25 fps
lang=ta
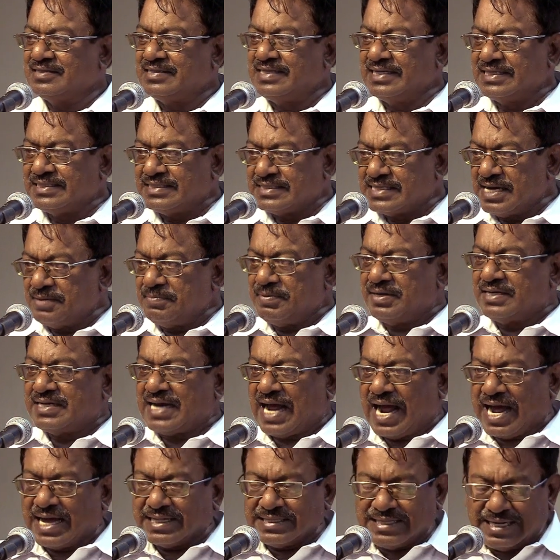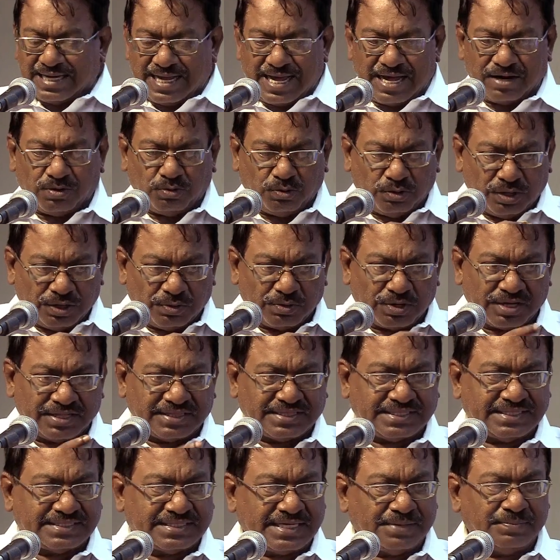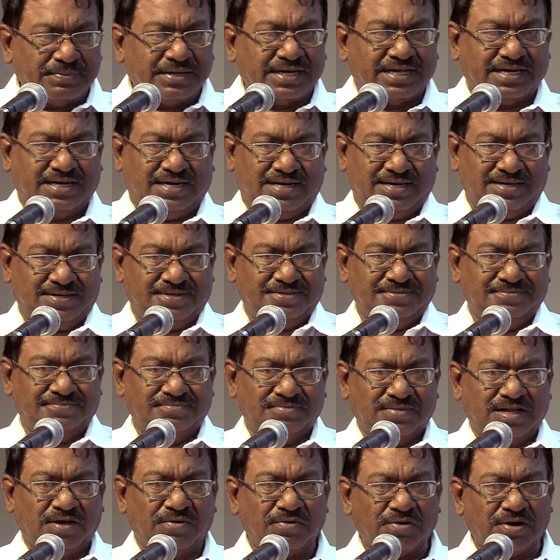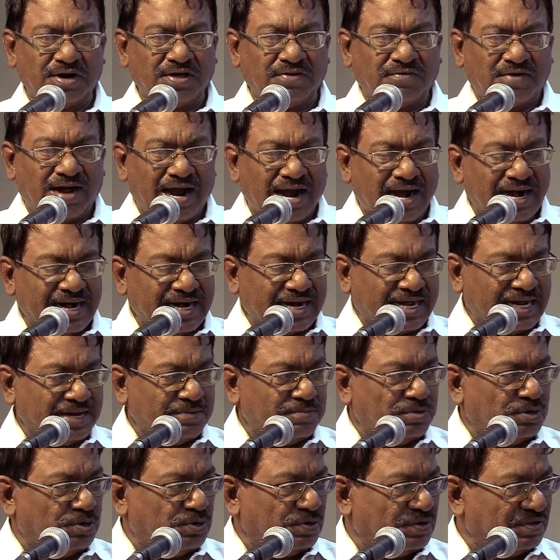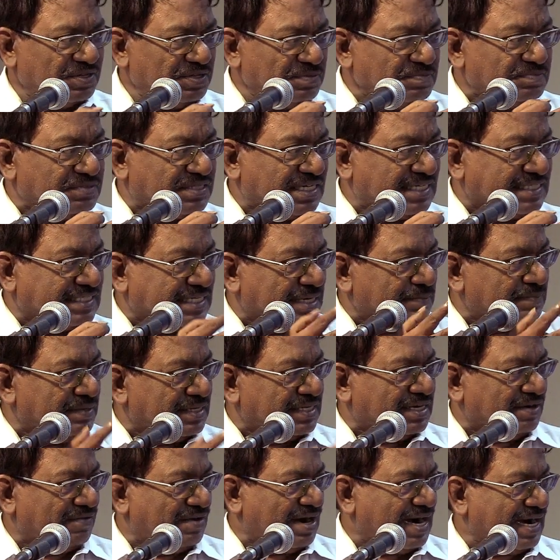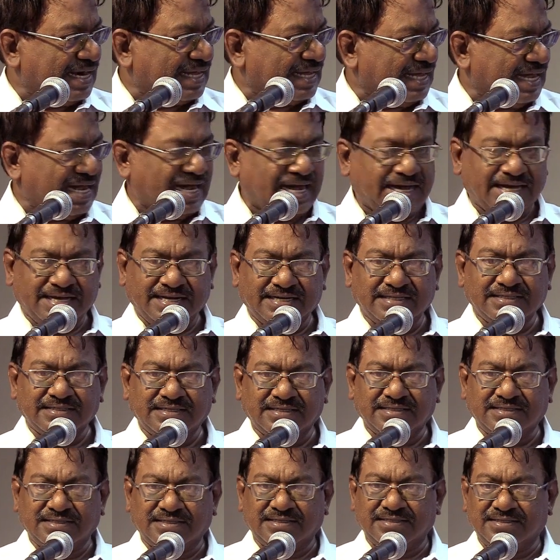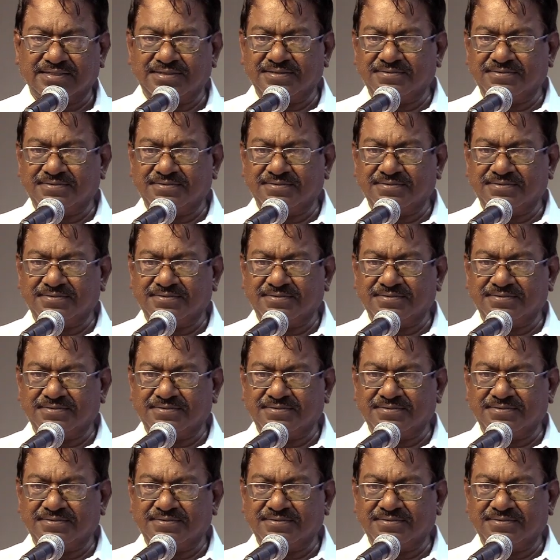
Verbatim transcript: திட்டமிட்ட அதிலே கூட ஒரு திட்டமிடல் அவருடைய வாழ்க்கை முழுவதும் திட்டமிட்ட வாழ்க்கையாக இருந்தது